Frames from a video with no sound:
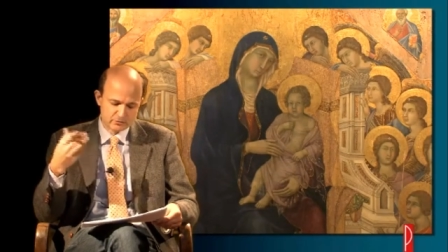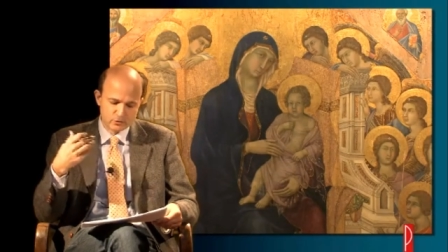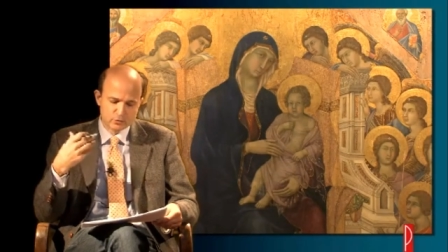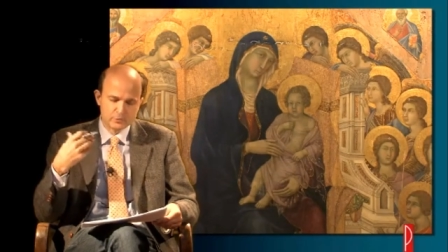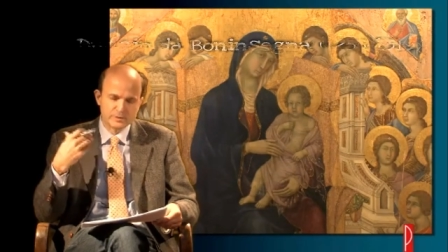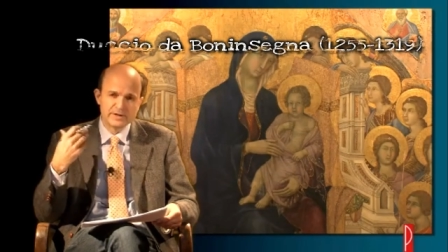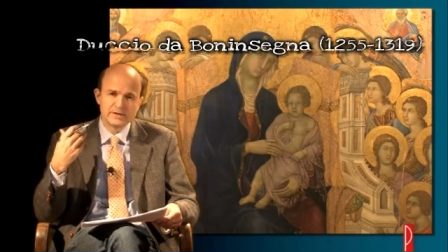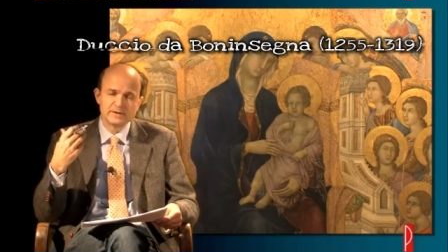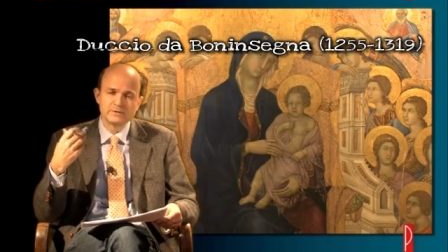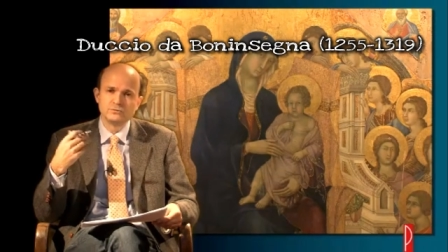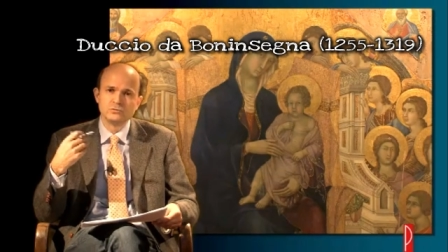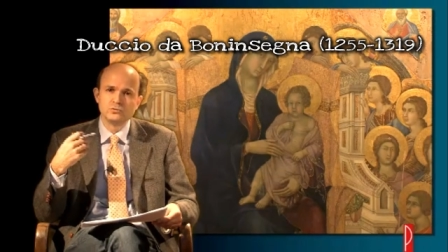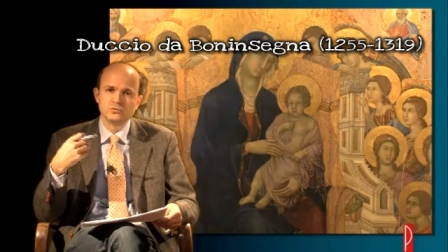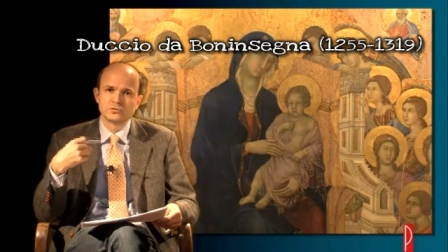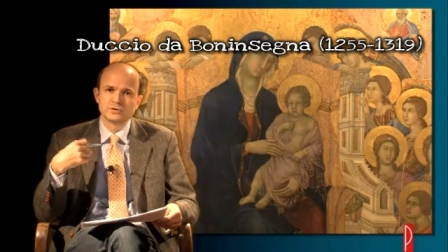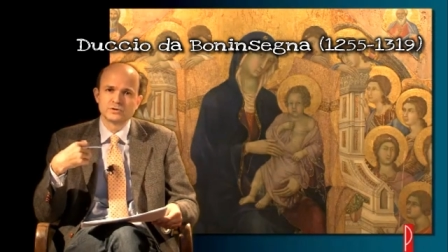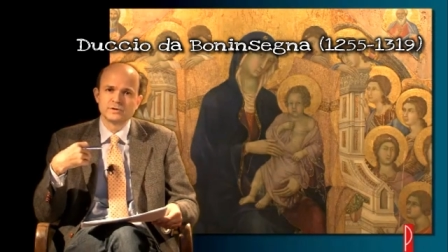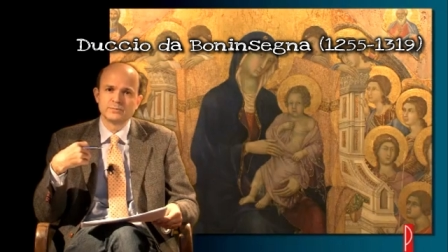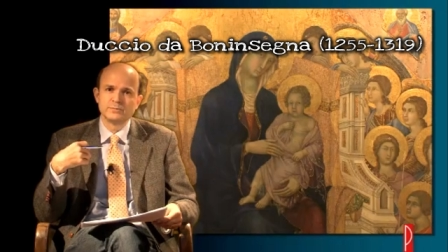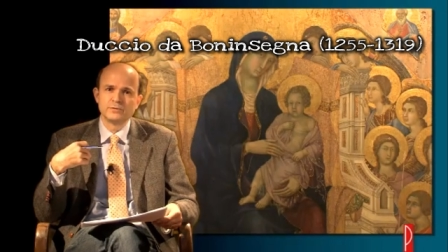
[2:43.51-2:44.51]
come
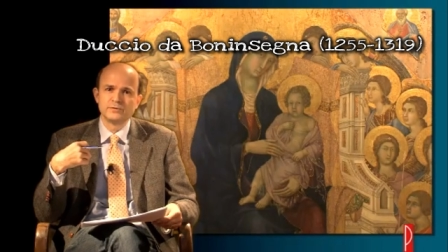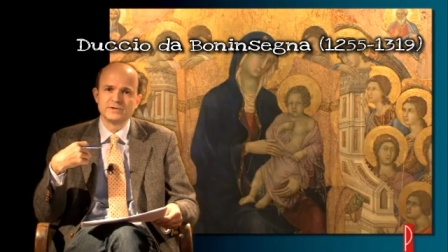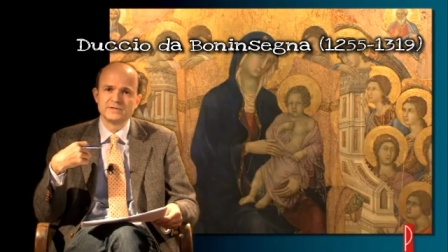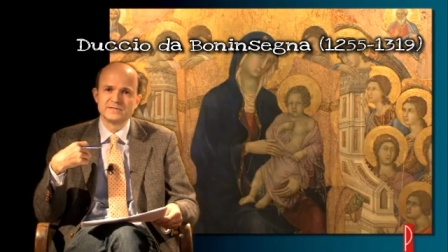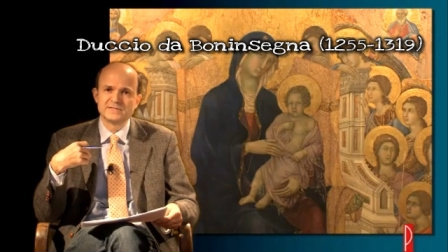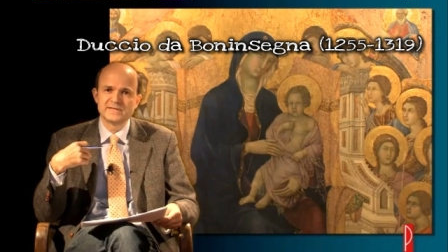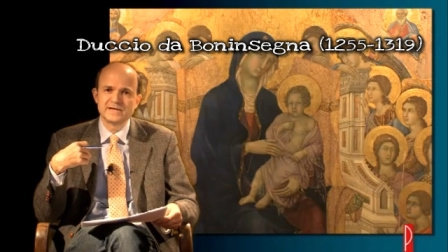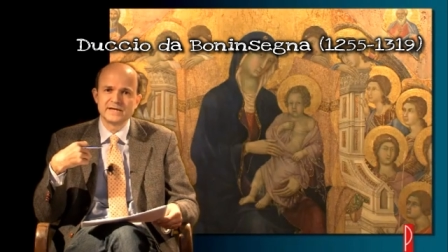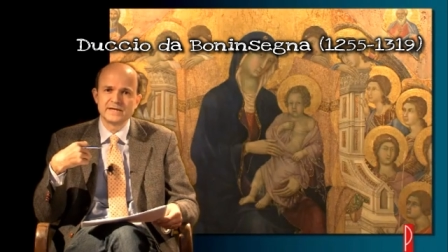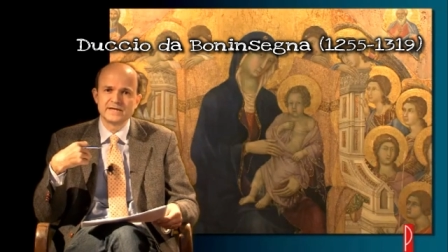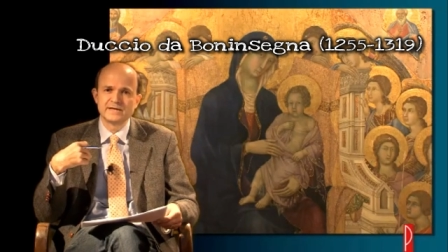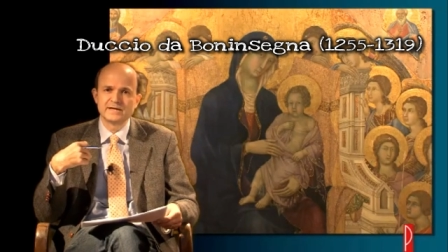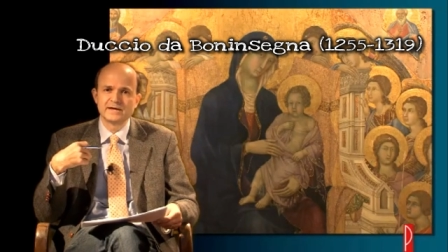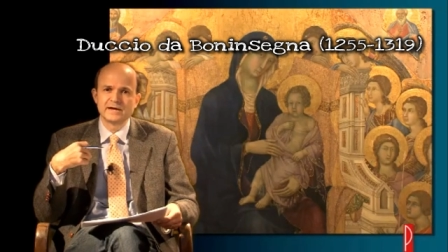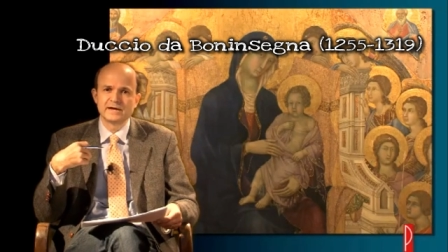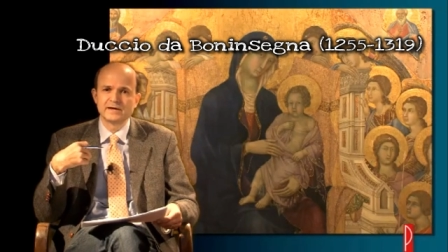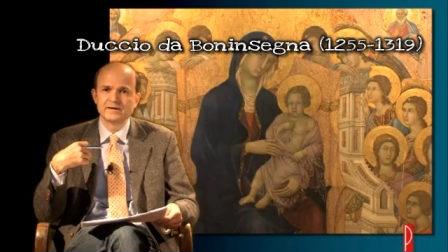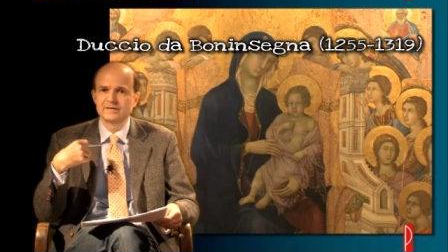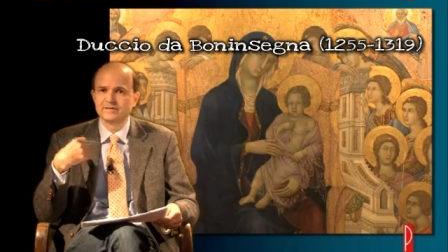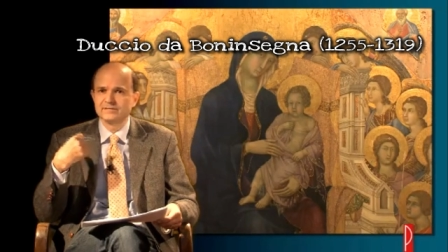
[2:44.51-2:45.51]
Duccio da
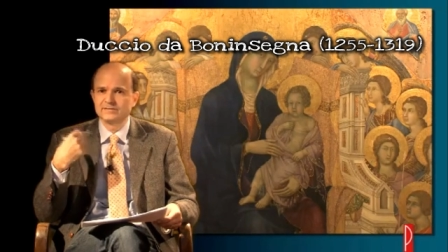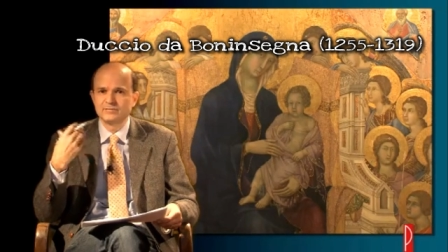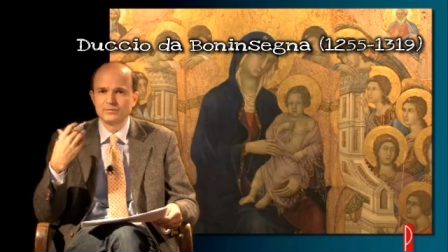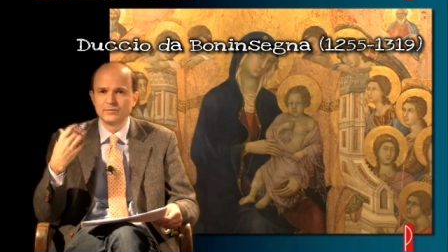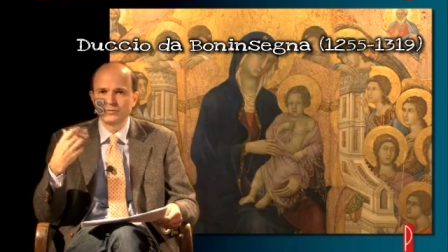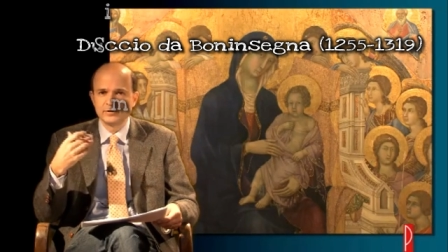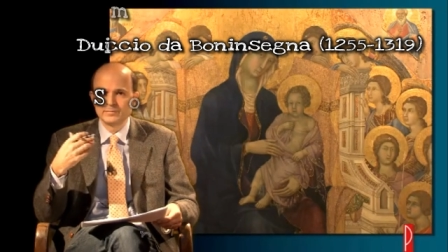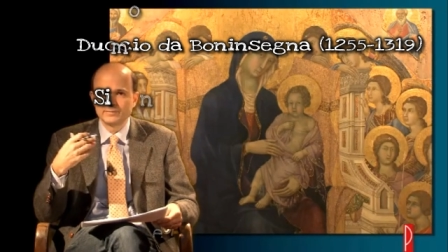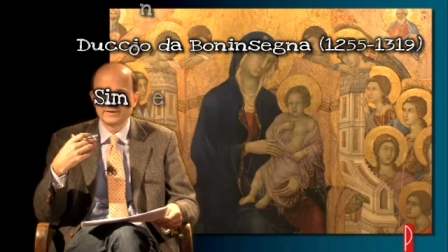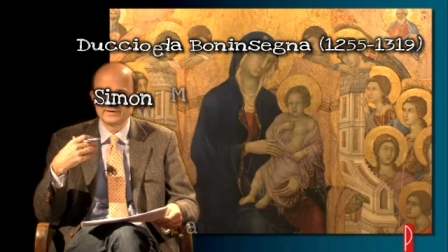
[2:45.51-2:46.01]
Boninsegna, Simone